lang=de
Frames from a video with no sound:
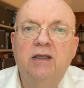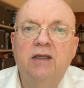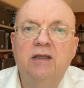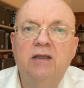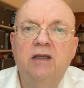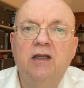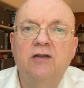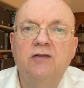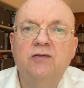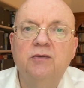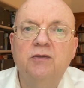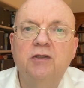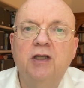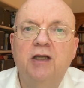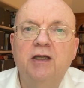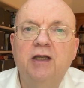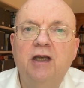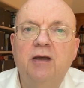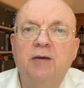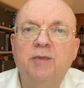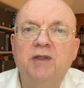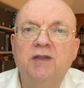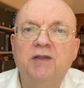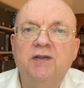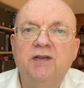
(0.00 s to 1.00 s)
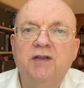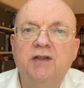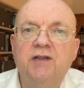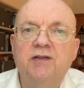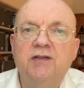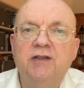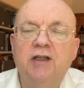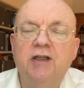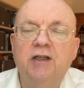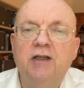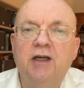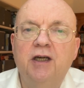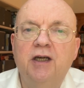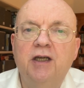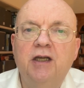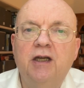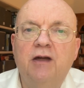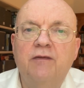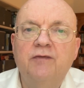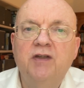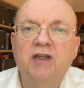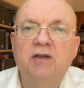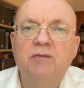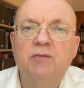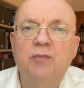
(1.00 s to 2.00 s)
Das Unternehmen sitzt in
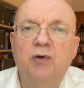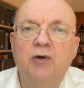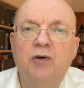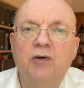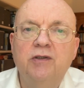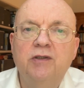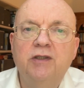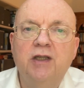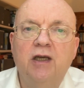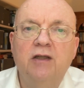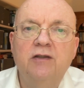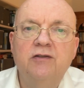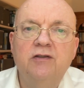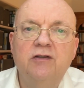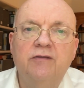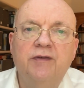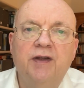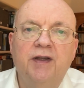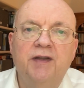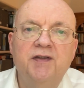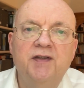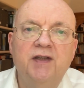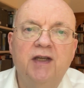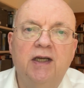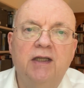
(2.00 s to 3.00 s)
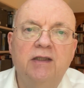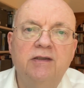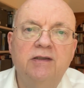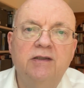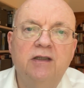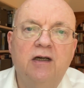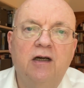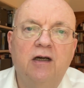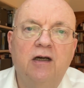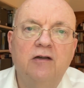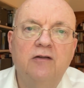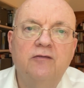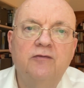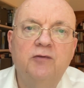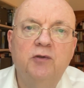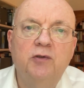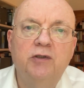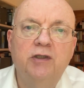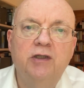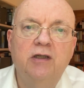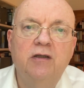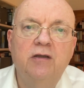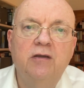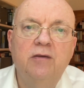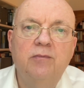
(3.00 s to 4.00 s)
Reda Wiedenbrück. Der Insolvenzantrag
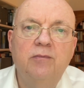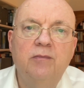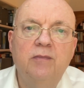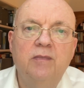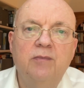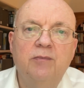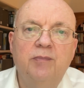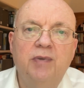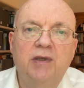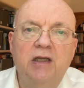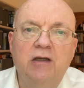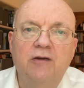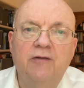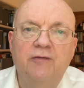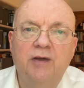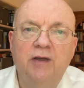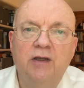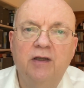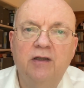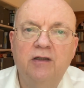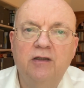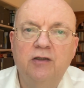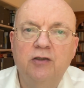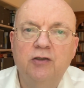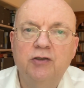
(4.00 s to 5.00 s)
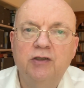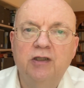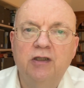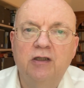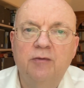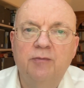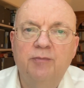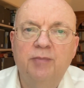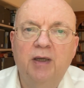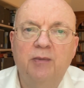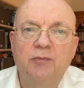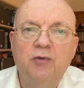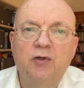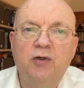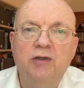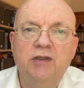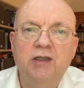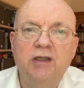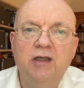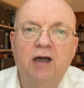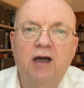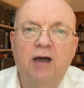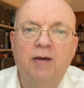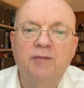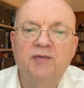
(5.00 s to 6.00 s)
wurde in Bielefeld gestellt beim
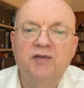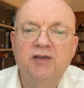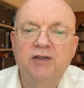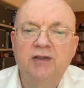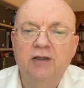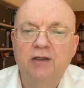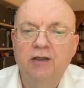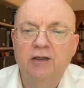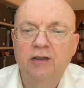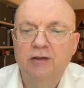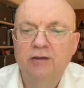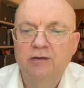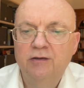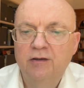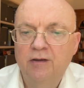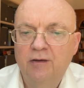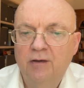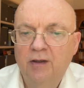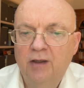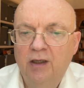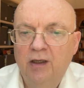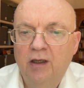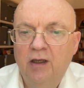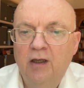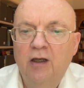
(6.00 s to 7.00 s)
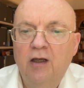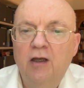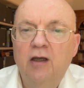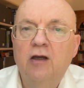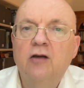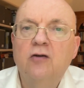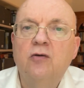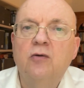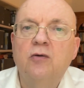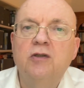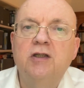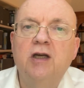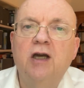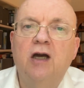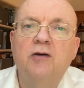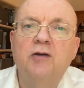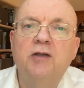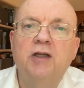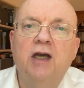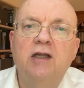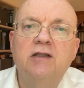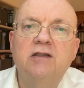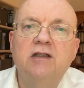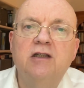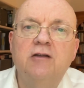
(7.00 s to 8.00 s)
dortigen Amtsgericht. Guten Tag und
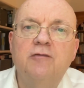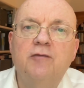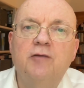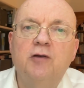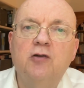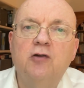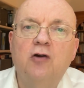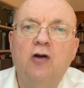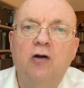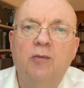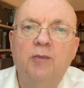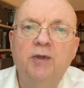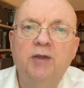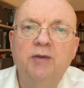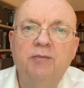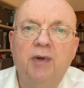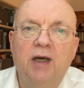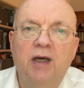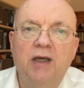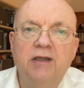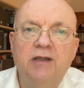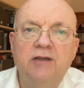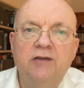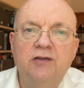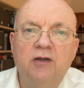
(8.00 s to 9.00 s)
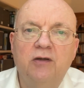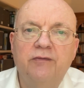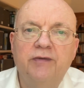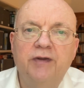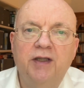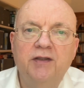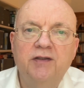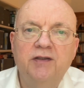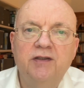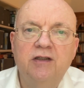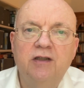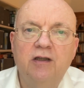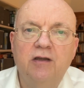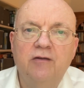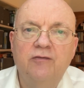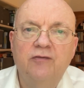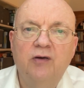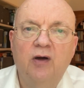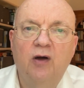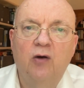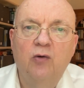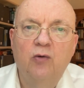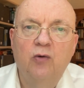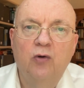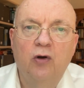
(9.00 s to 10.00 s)
herzlich willkommen bei Insolvenz
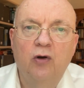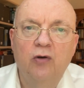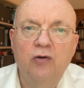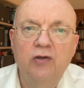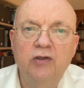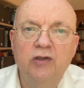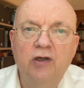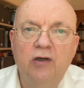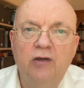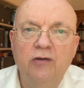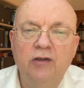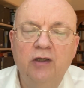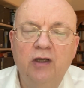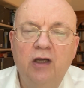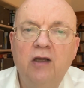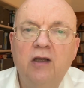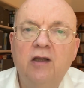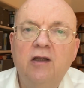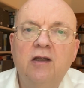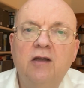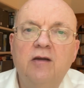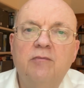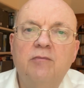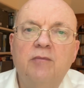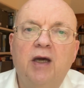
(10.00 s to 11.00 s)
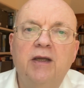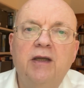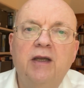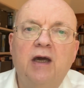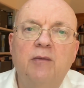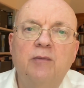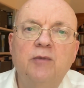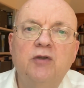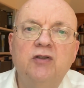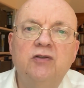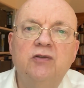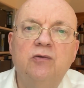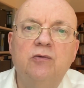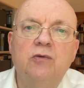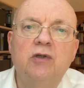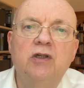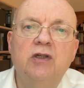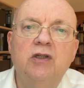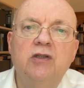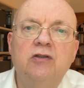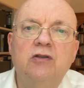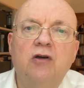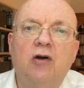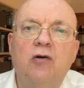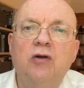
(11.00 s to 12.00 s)
TV Horion. Mein Name ist
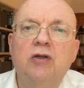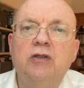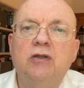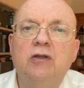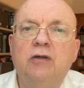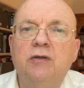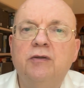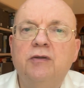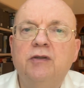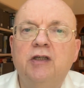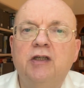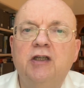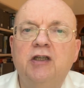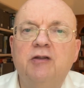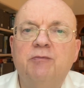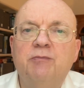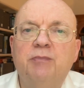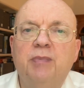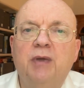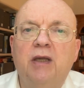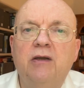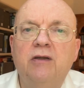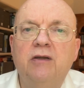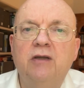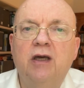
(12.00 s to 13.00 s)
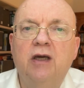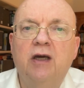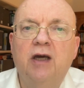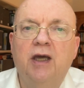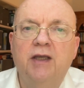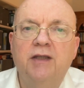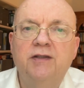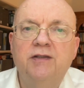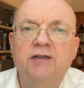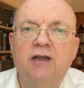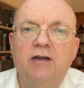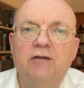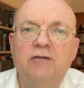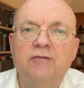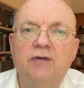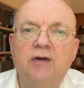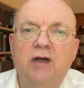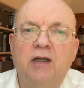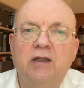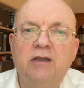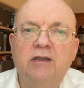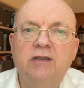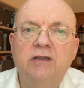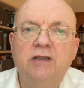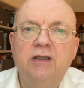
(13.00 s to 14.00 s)
Ulrich Horion, ich bin
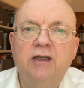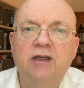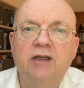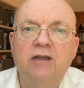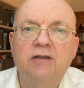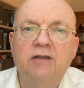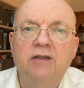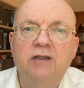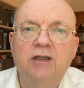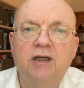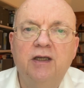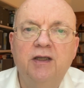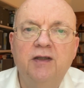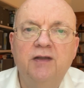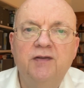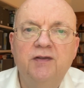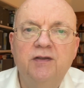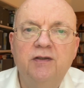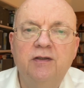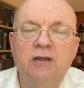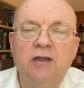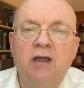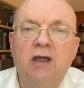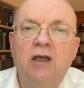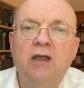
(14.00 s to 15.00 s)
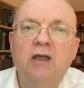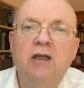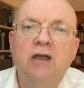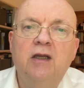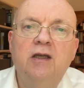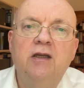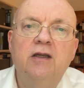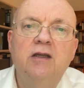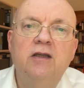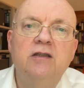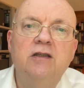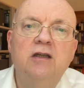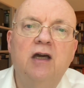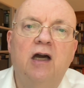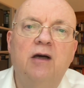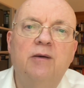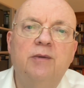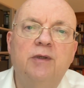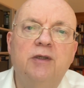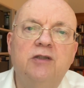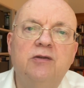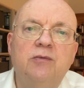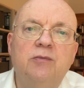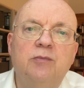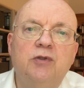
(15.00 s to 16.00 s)
Rechtsanwalt in Dresden. Ich
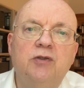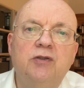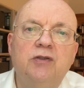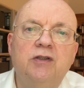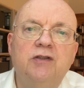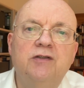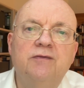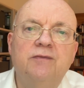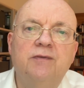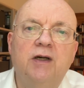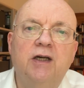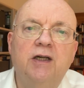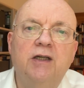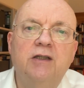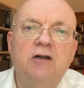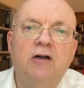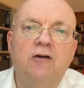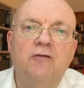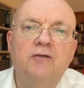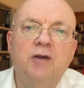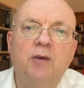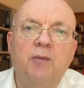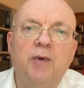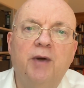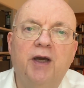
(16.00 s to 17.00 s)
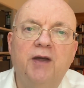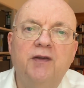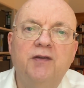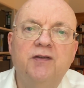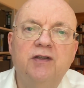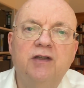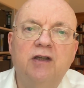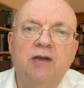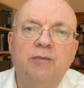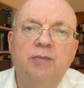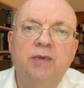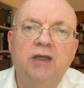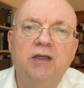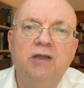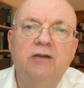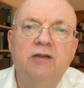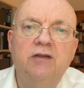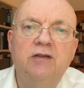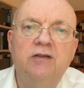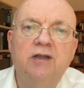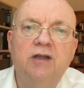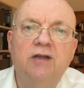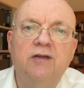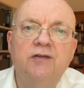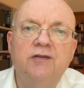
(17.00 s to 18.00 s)
arbeite bundesweit auf dem Rechtsgebiet
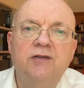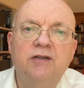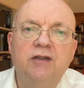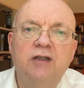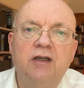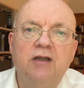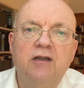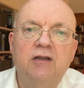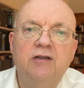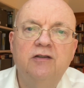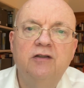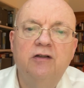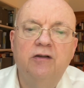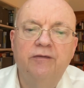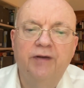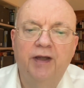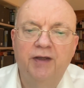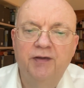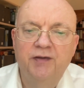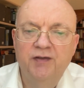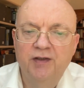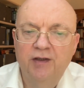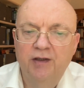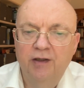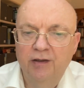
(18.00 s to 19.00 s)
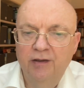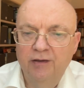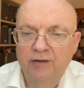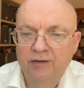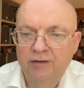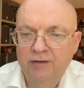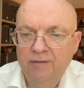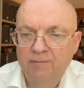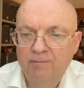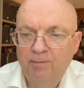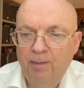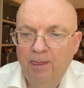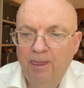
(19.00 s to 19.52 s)
des Insolvenzrechts.